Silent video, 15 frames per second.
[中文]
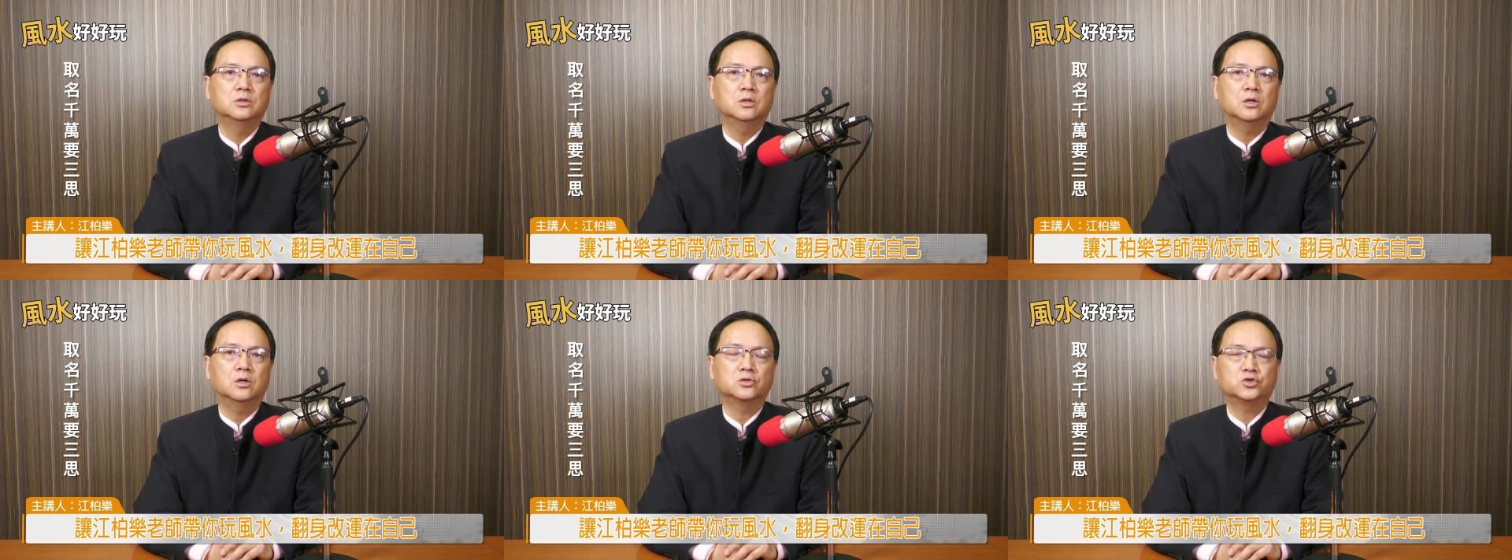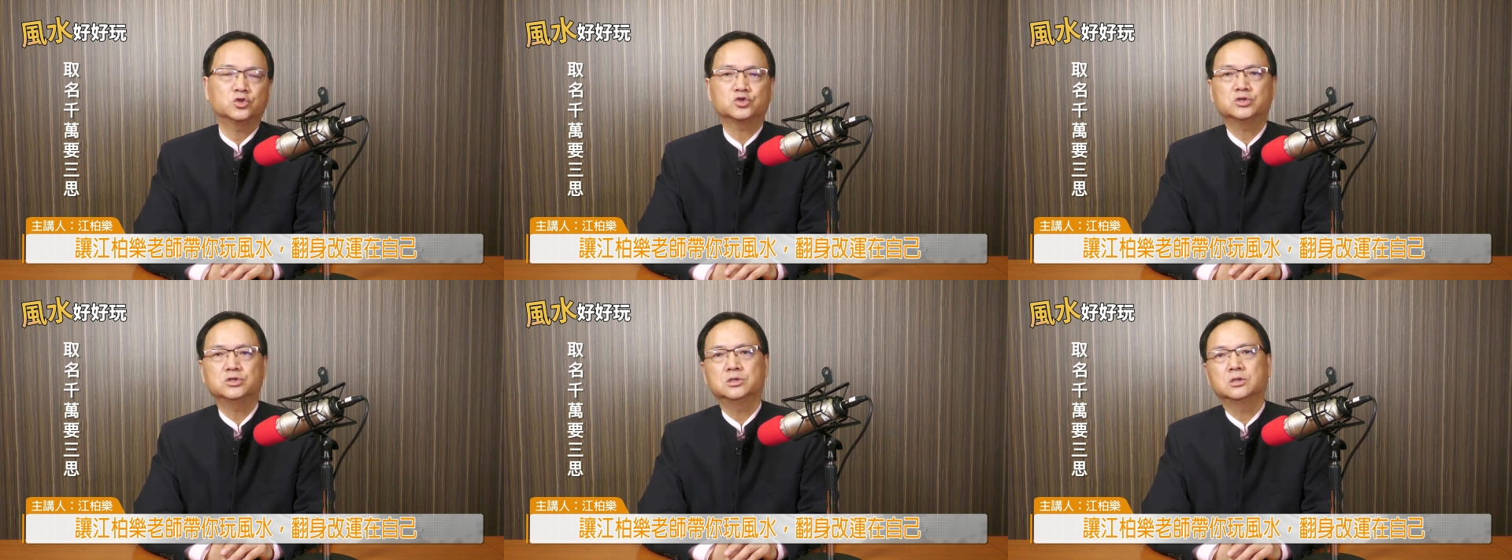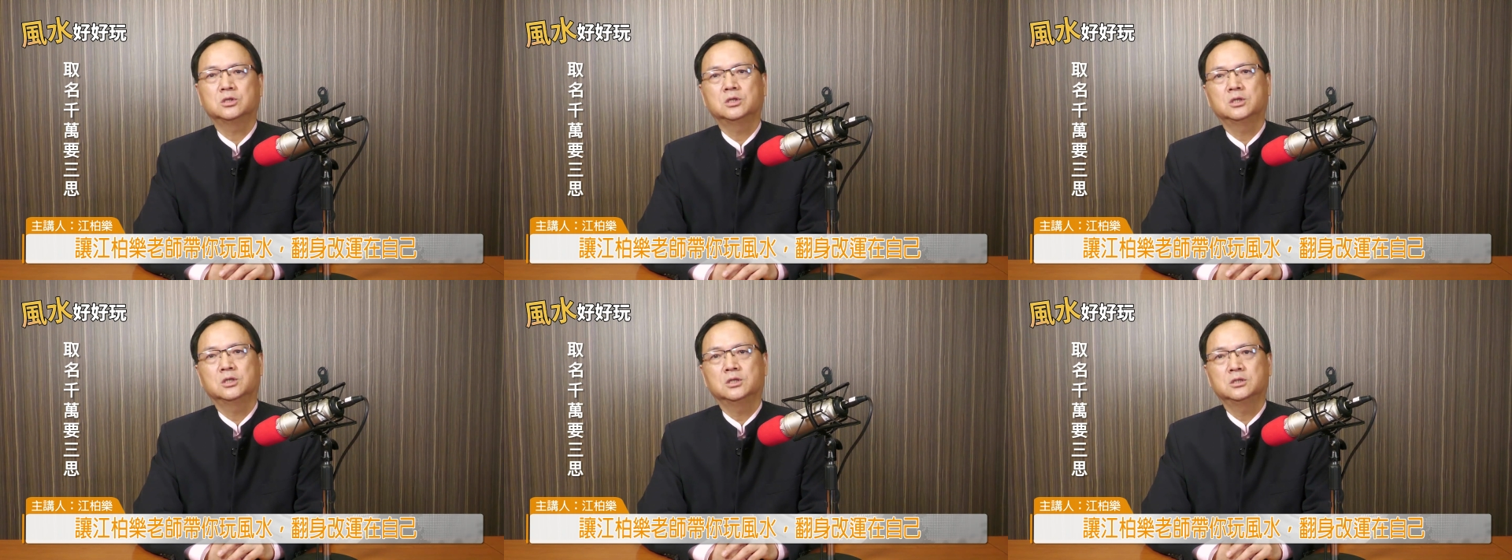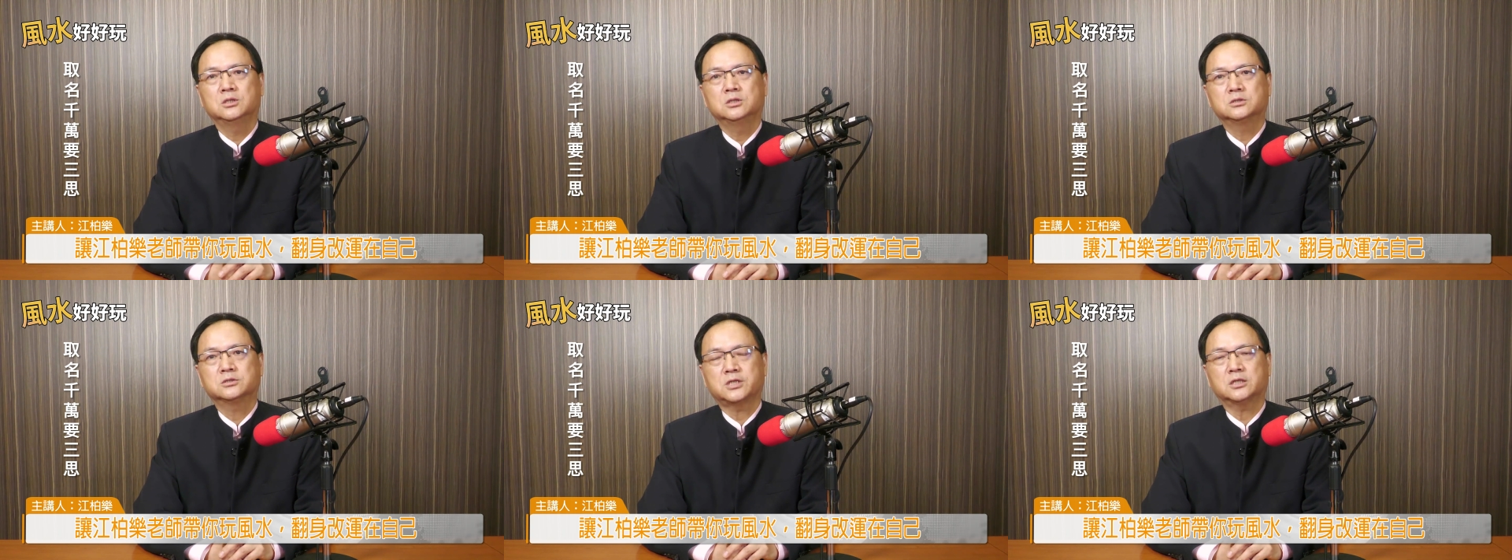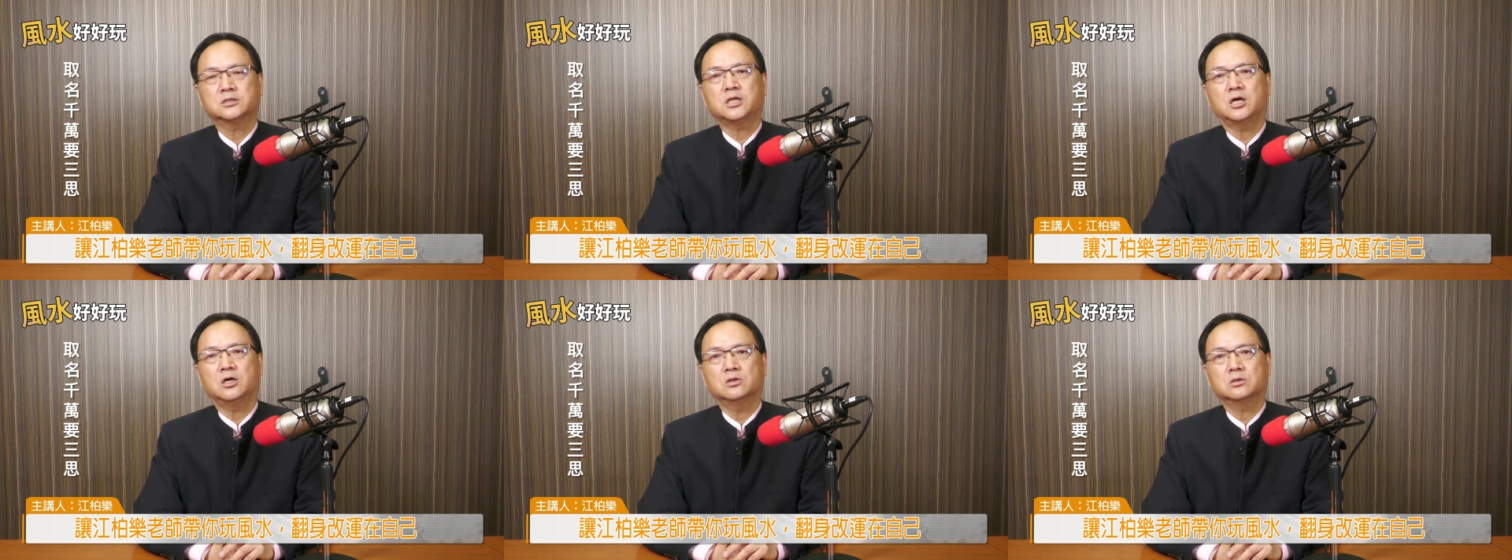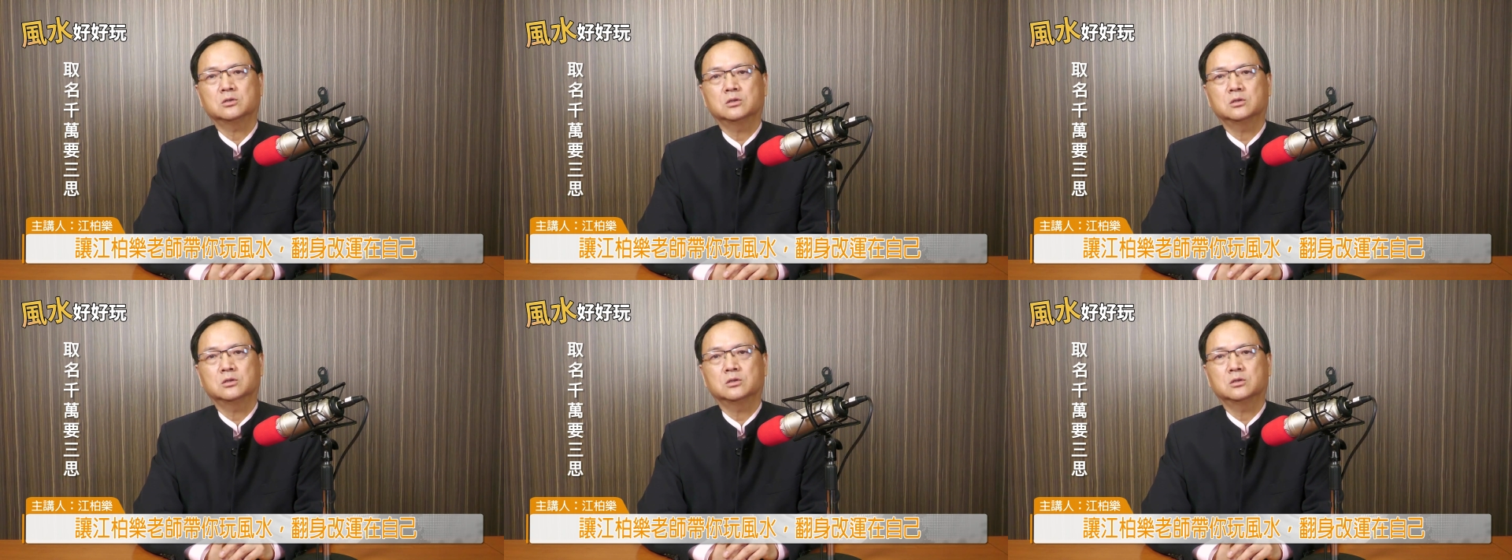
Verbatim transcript: 哦，就是伤到